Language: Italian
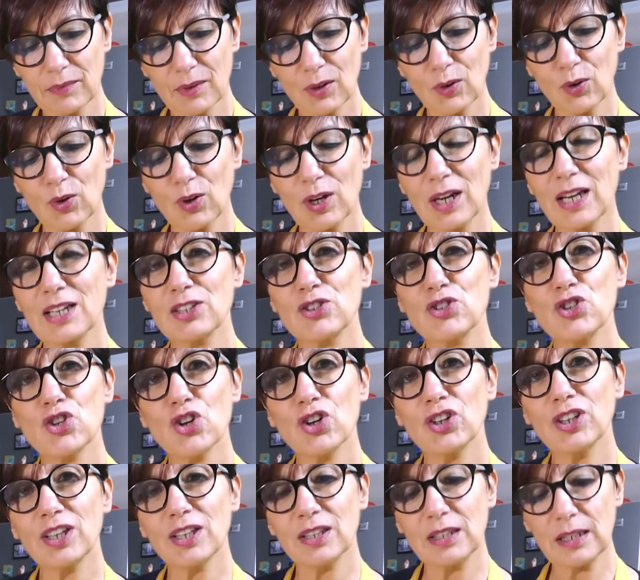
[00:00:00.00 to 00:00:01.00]
con la
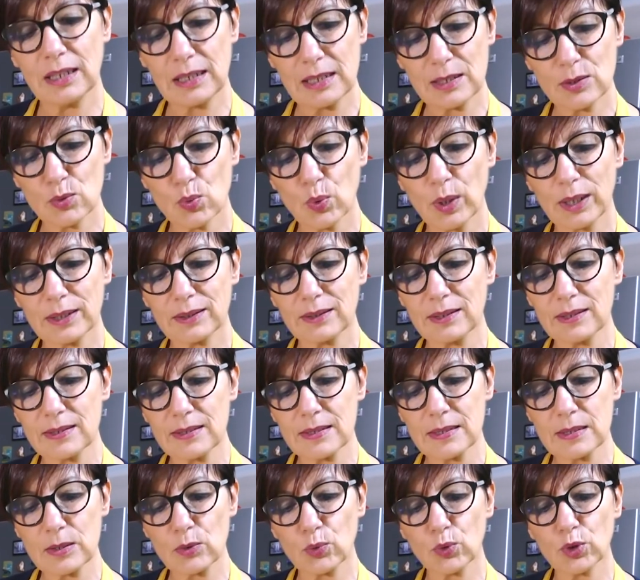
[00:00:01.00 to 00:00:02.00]
gioia delle sue
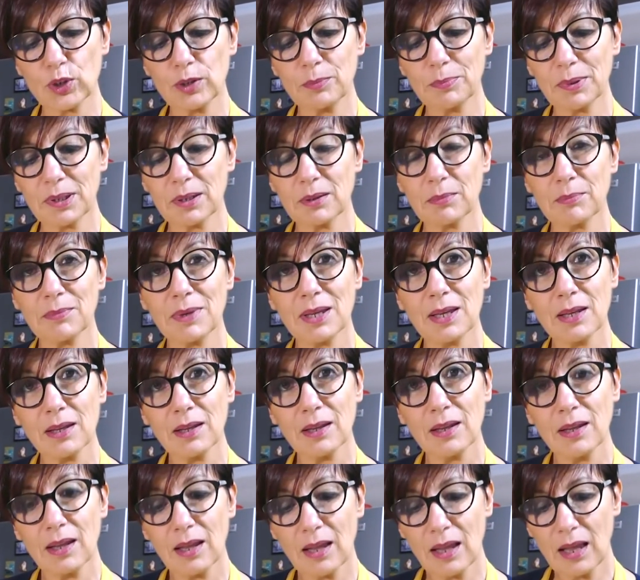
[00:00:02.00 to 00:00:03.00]
attenzioni per me
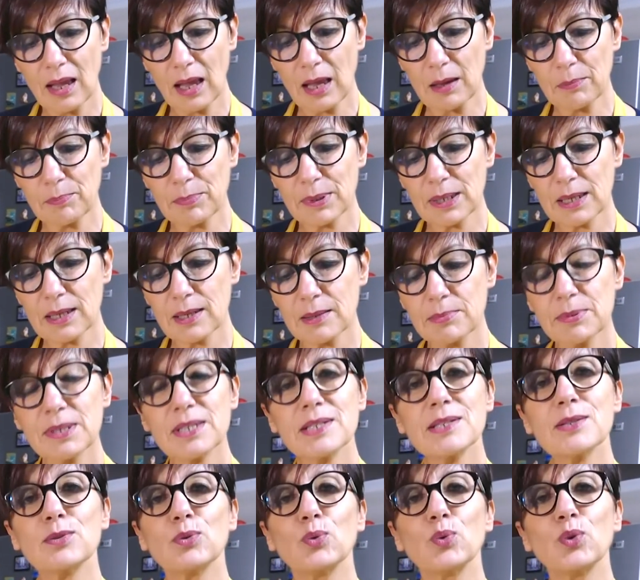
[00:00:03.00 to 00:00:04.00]
e per le
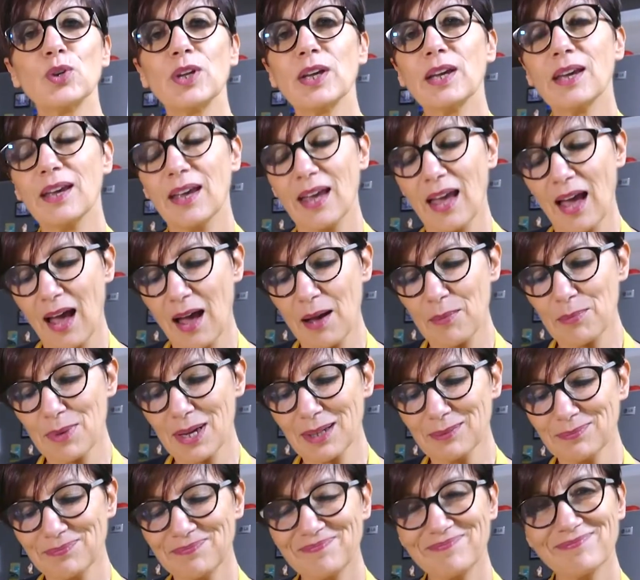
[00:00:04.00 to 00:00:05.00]
persone che
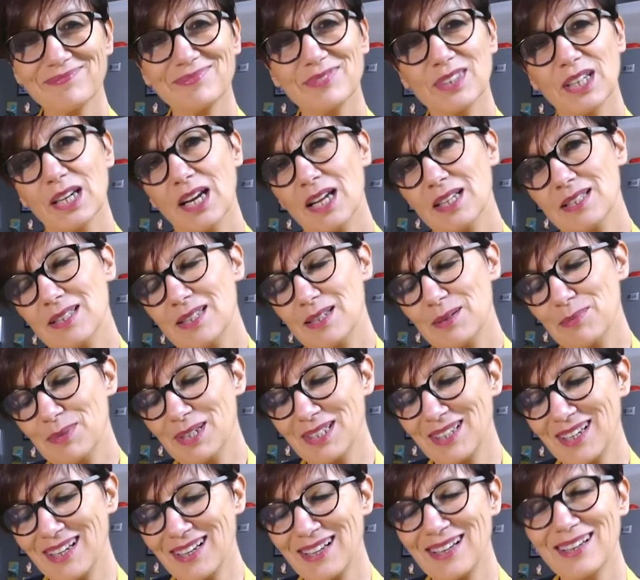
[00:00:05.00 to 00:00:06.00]
ama. Grazie
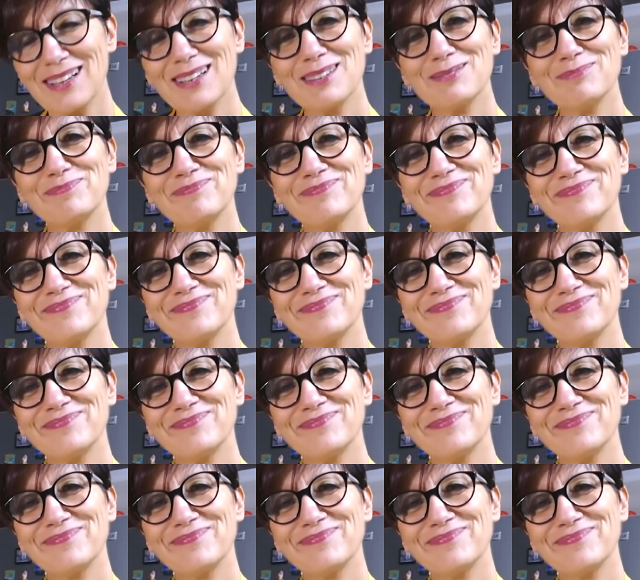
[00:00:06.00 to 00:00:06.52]
Mariella.